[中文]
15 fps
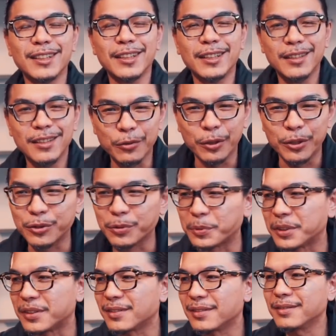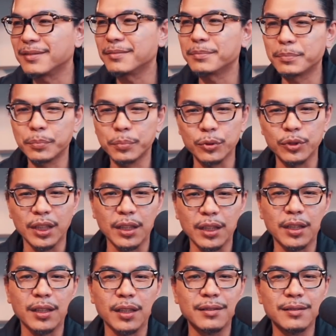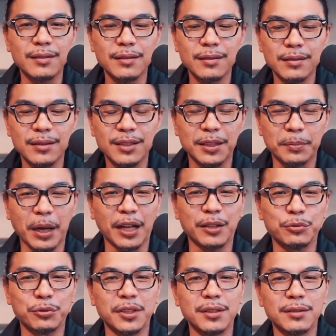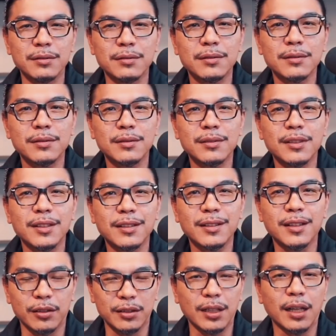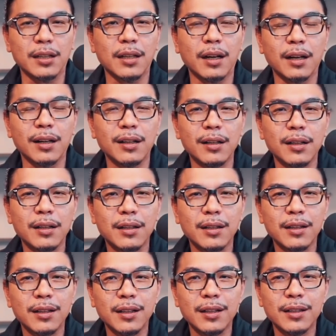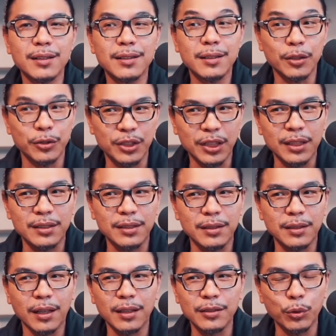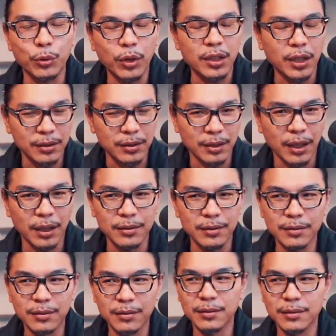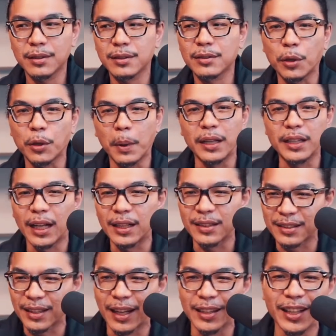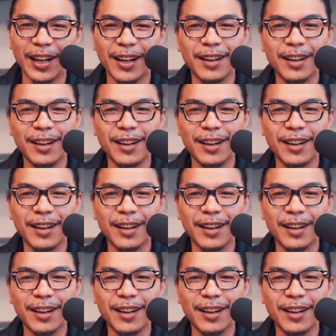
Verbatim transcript: 原住民不能跟西班牙女人搞上的、哦，有限制的，如果搞上要把男的杀掉，